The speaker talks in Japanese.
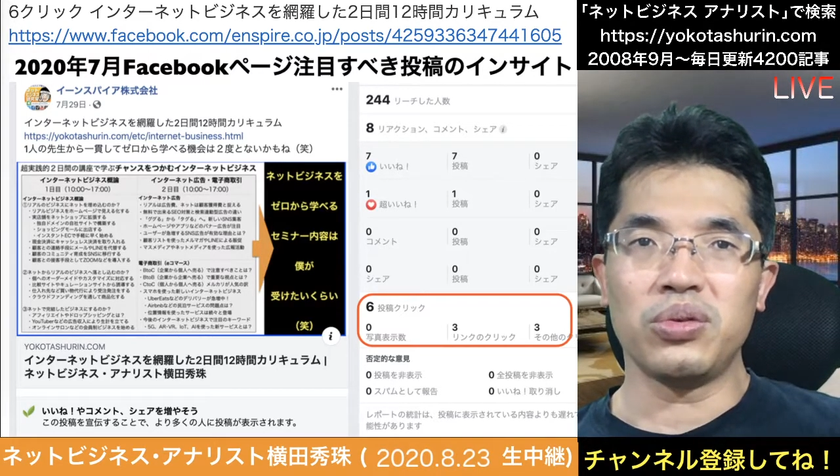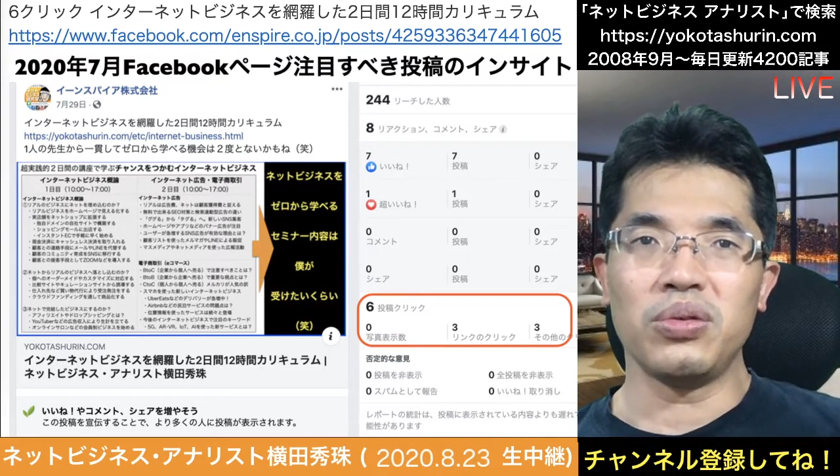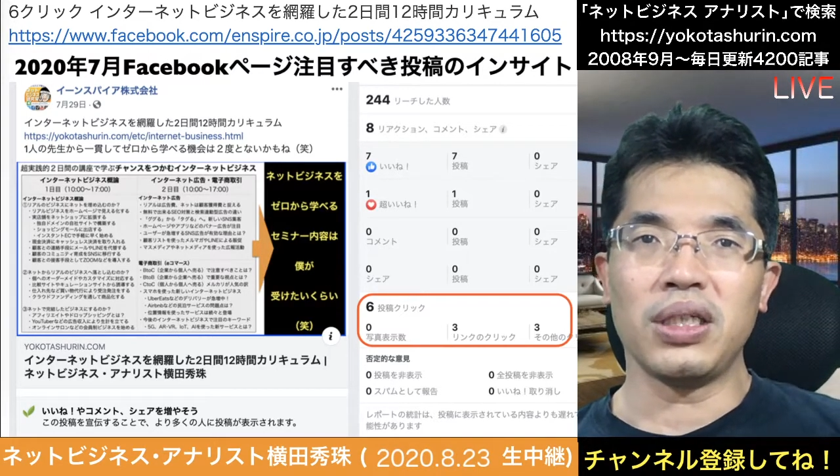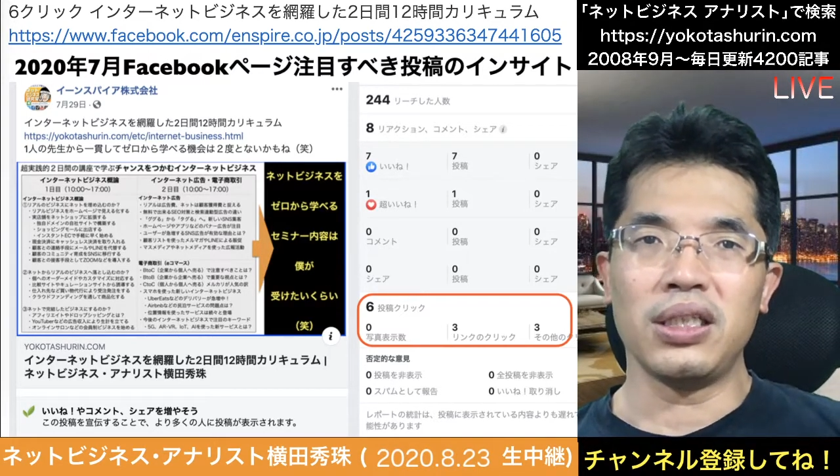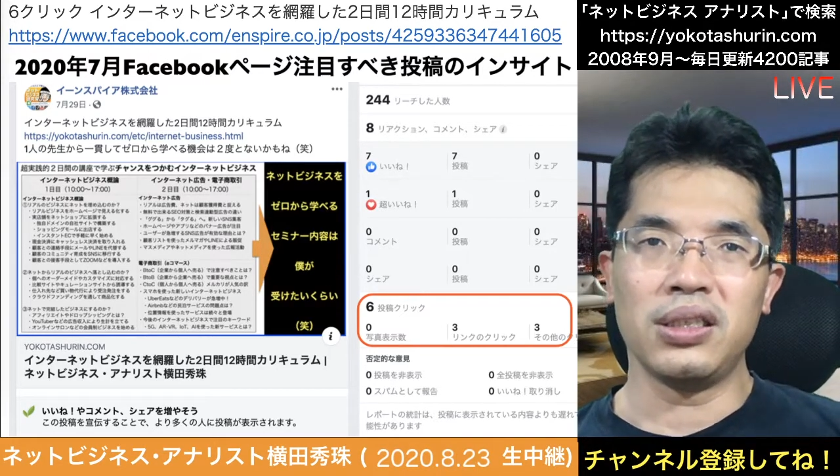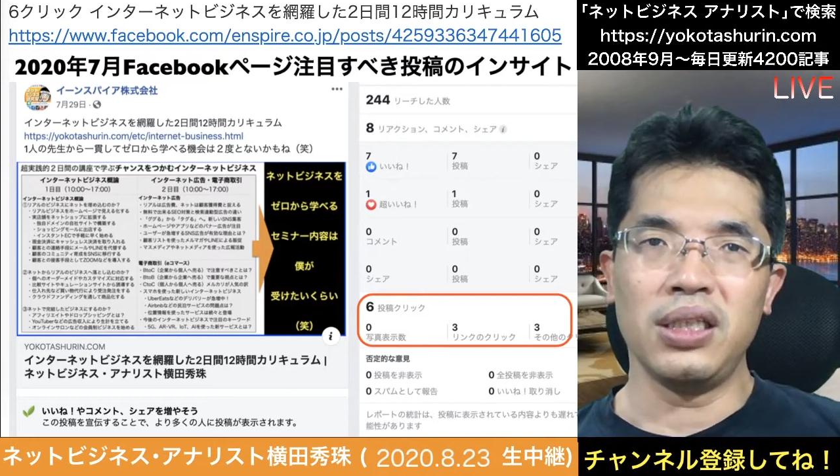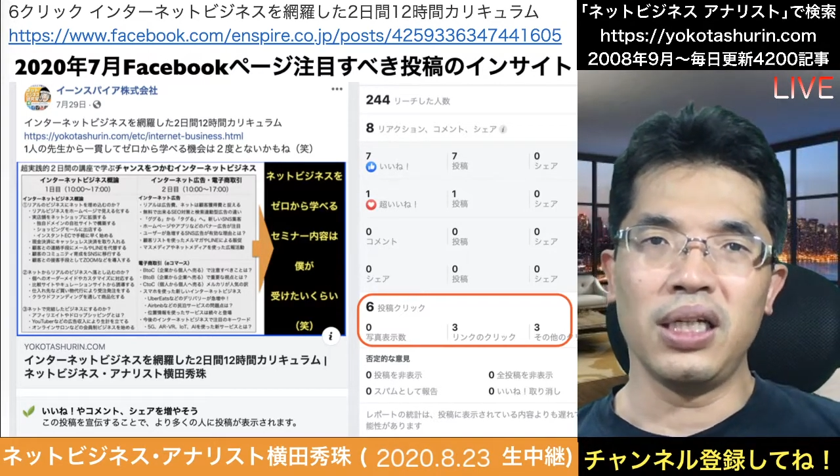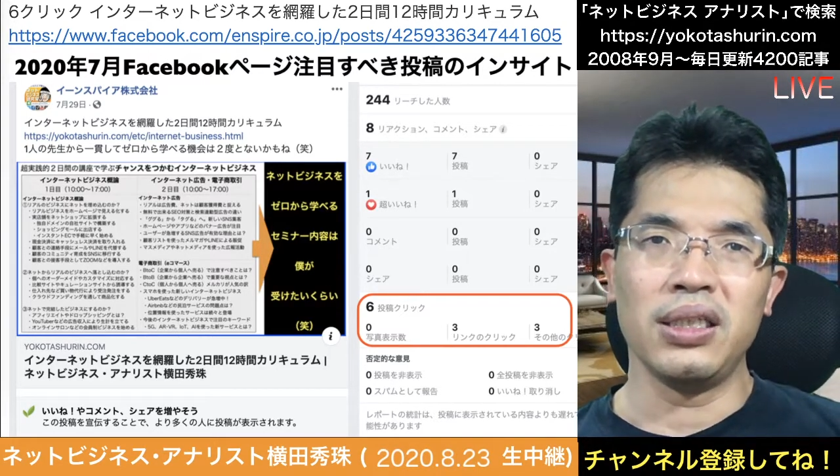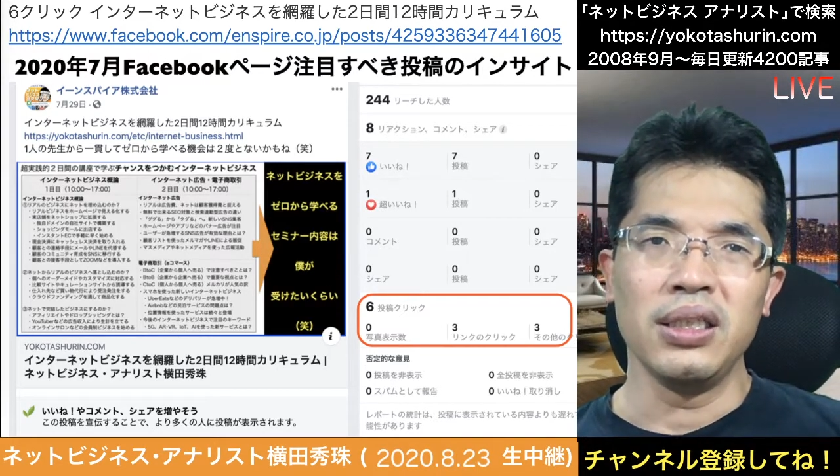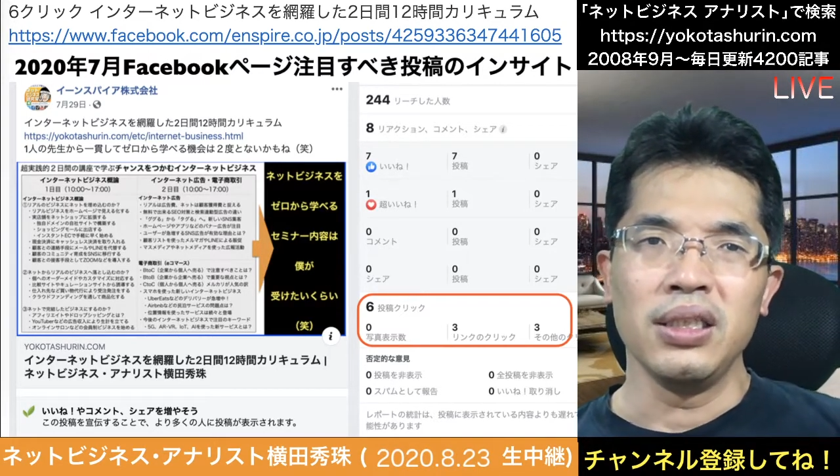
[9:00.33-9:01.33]
というかです
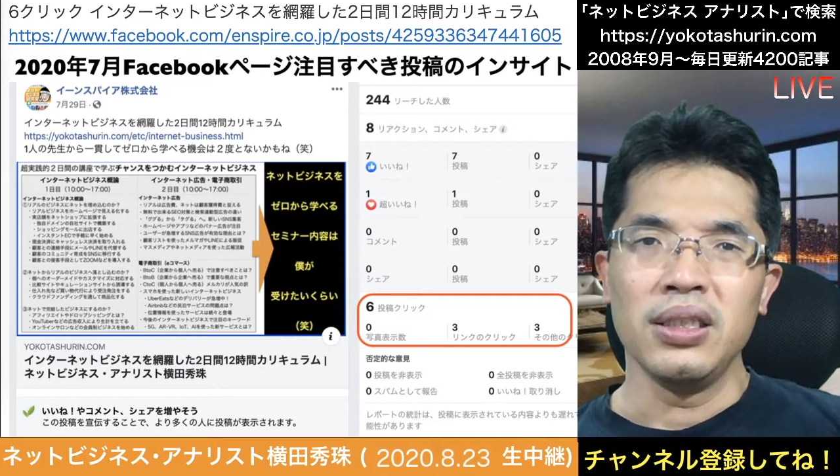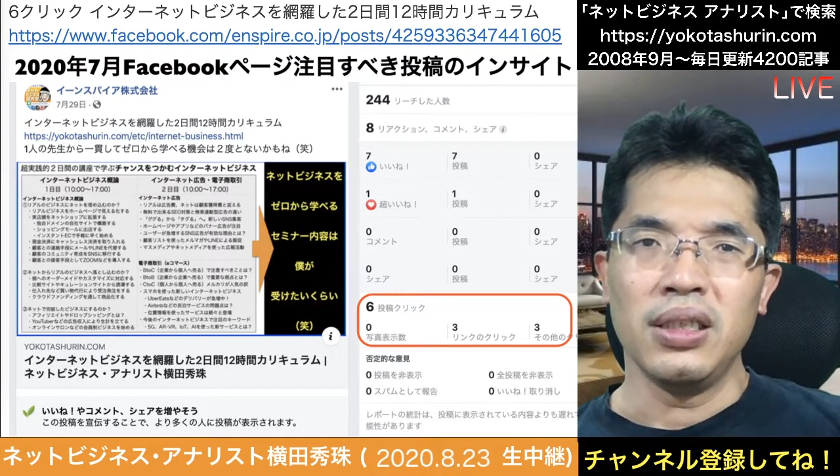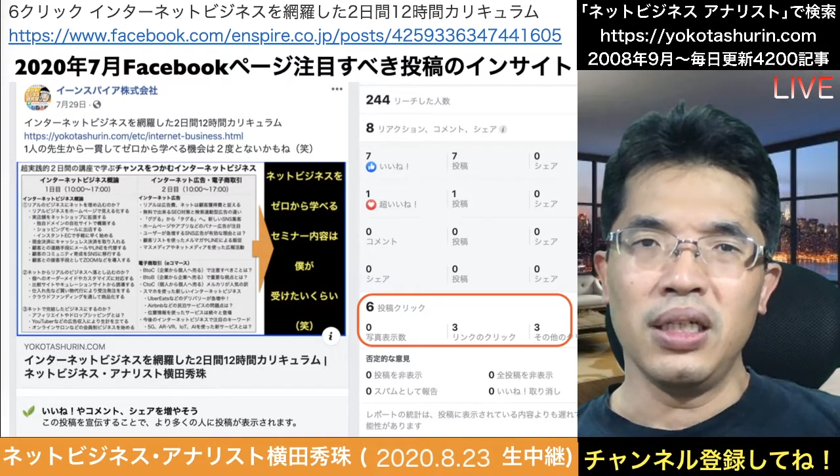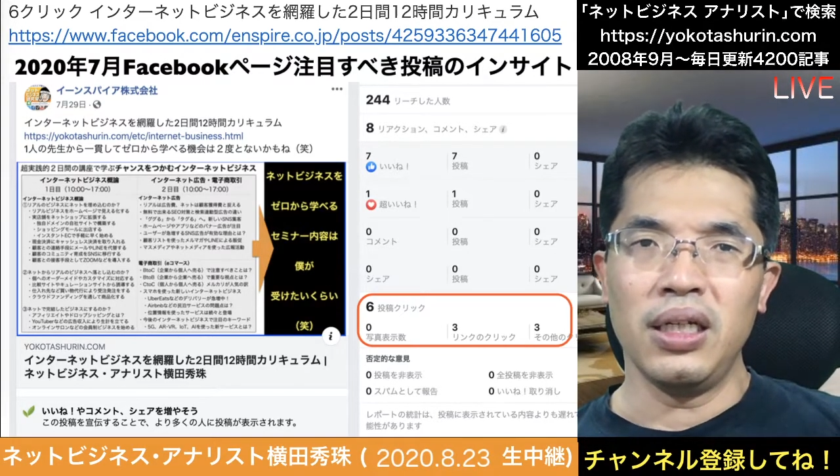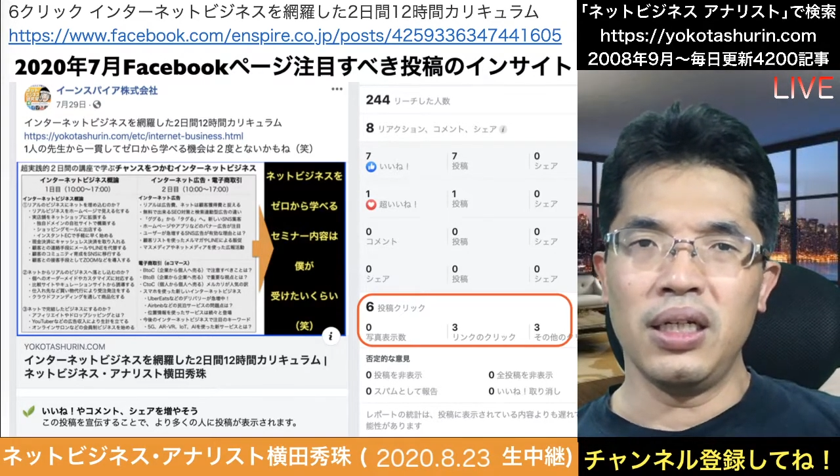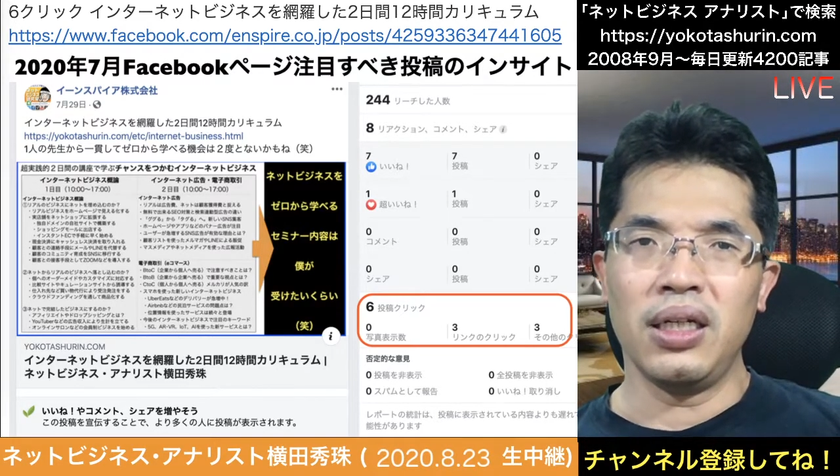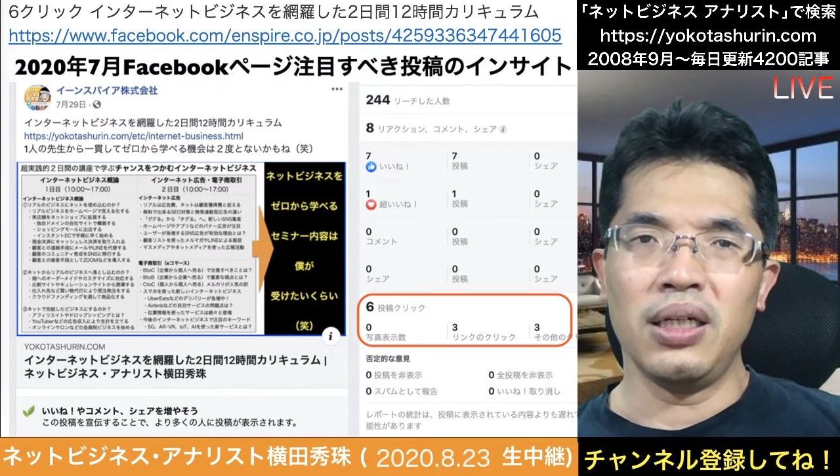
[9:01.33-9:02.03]
ね、えー、